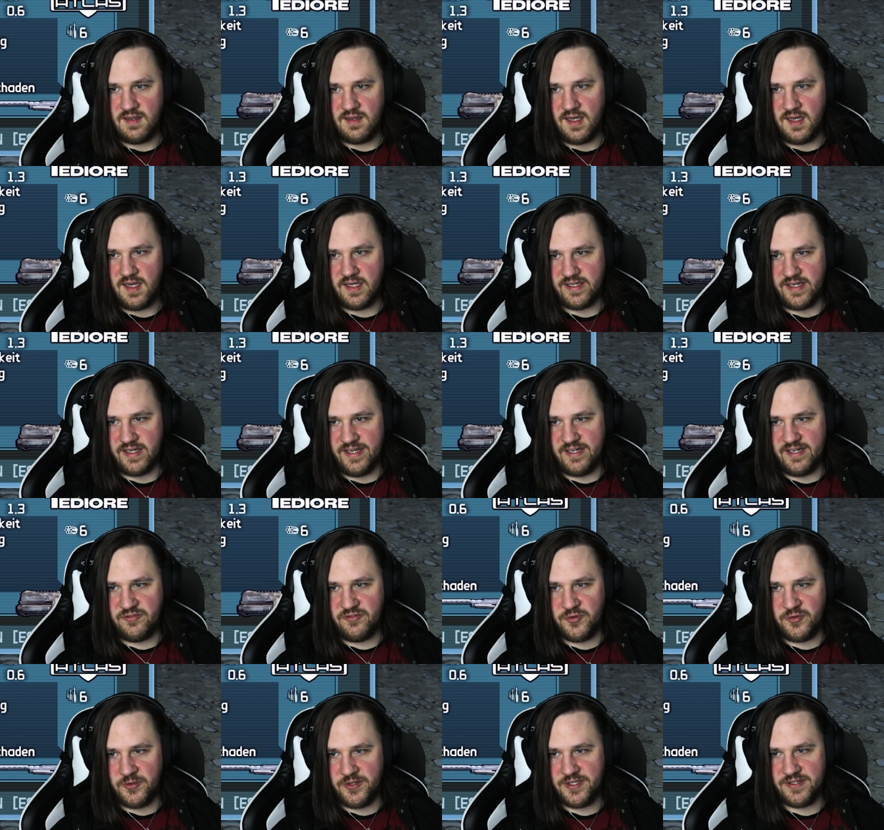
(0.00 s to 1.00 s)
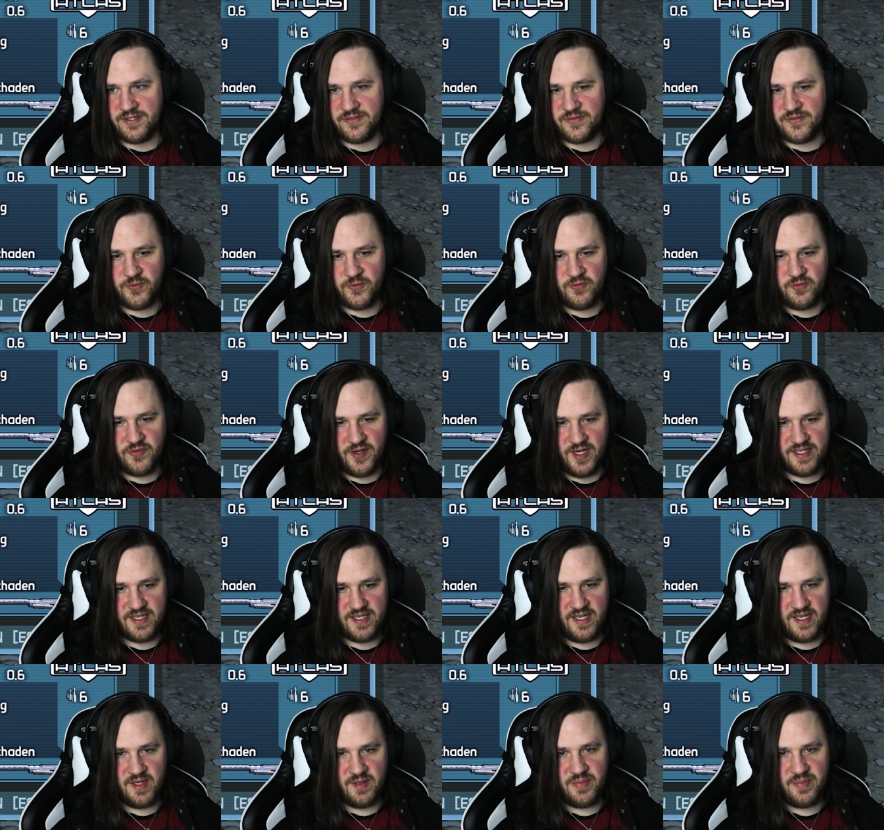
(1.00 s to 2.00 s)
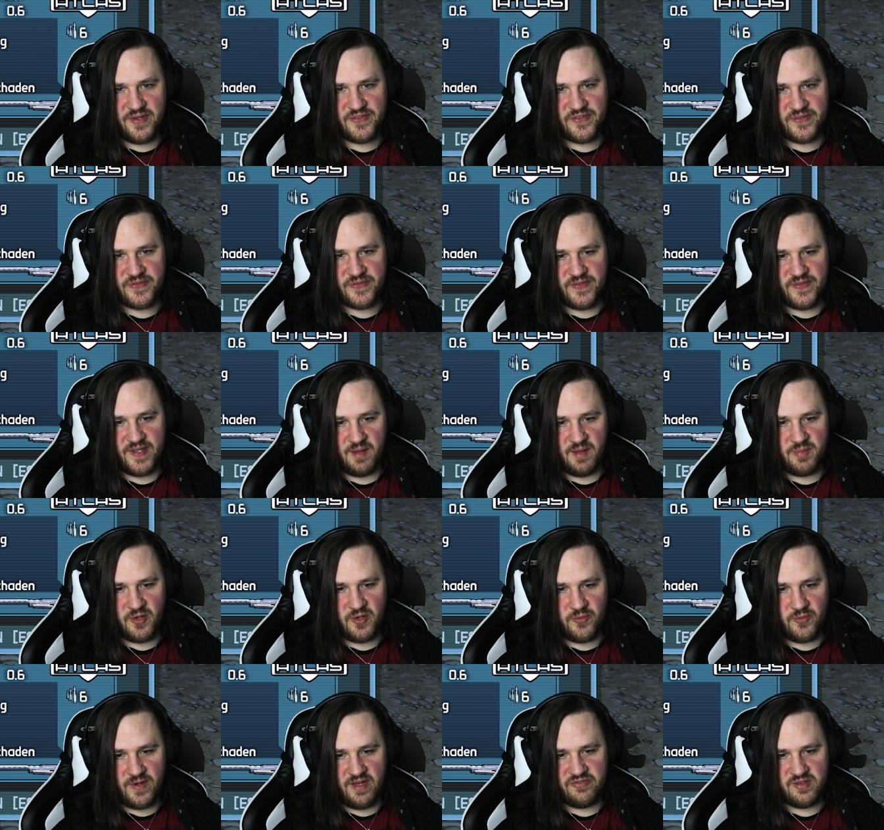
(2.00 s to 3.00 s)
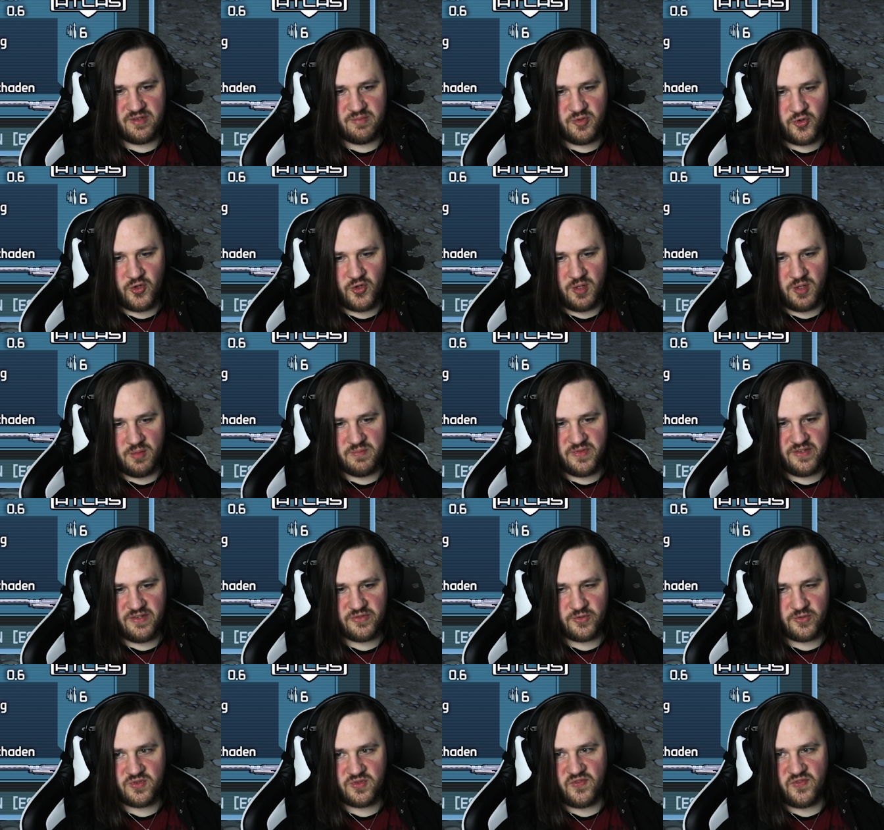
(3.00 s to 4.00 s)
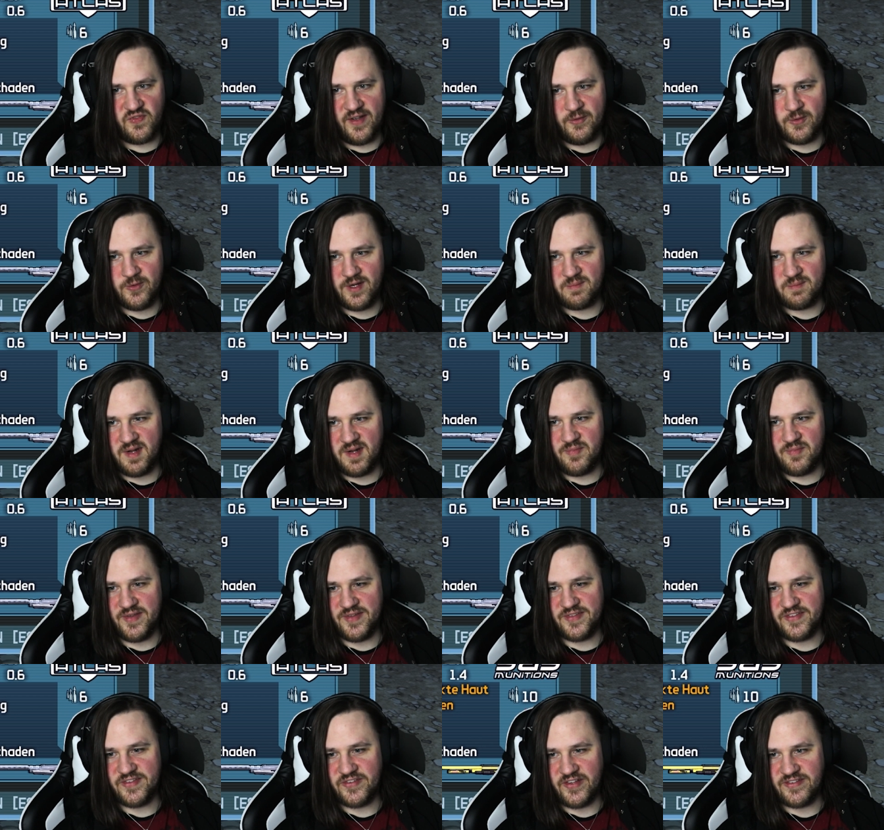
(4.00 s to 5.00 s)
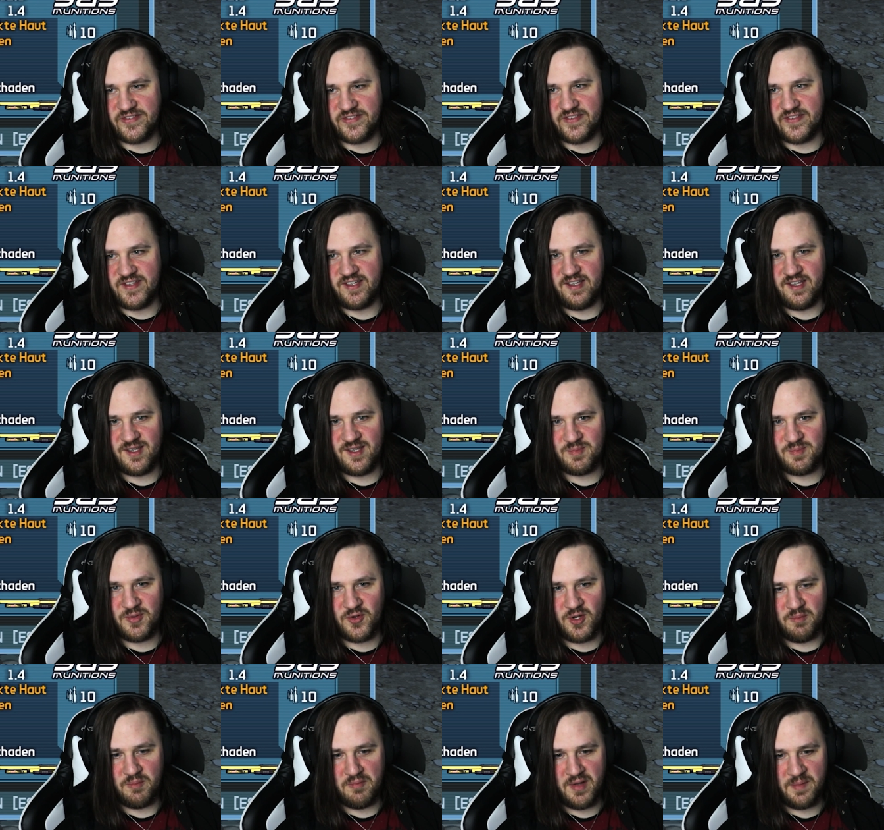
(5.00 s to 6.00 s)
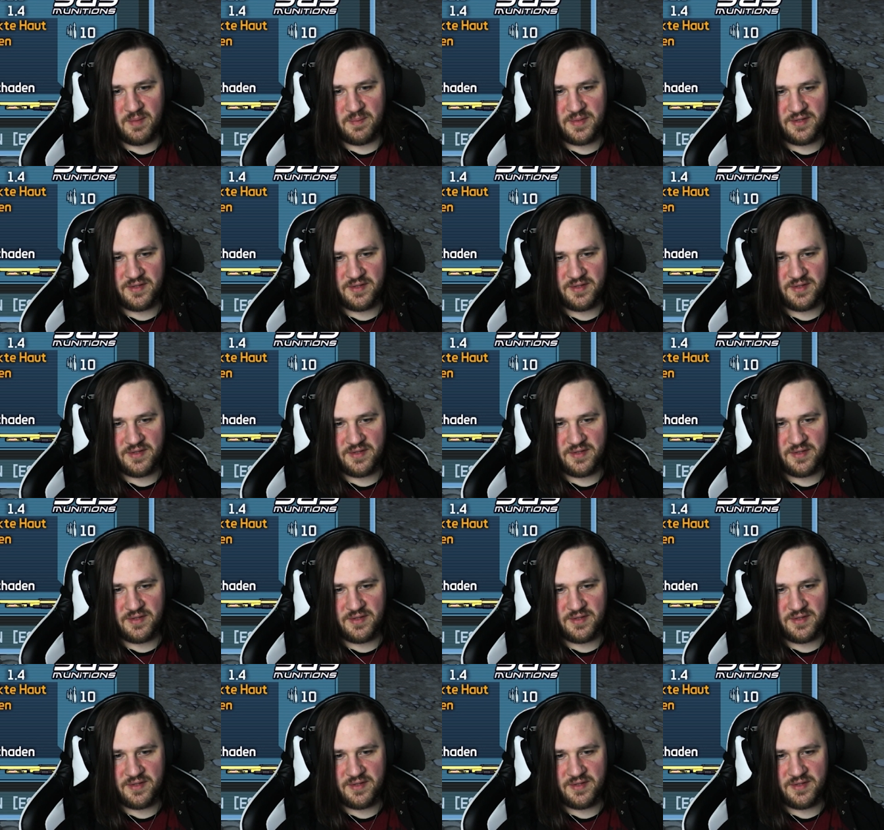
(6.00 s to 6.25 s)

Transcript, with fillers: Hat einer von euch jetzt zufällig eine bessere Sniper-Rifle bekommen, die so 200 mal besser ist als die, die ich bekommen habe?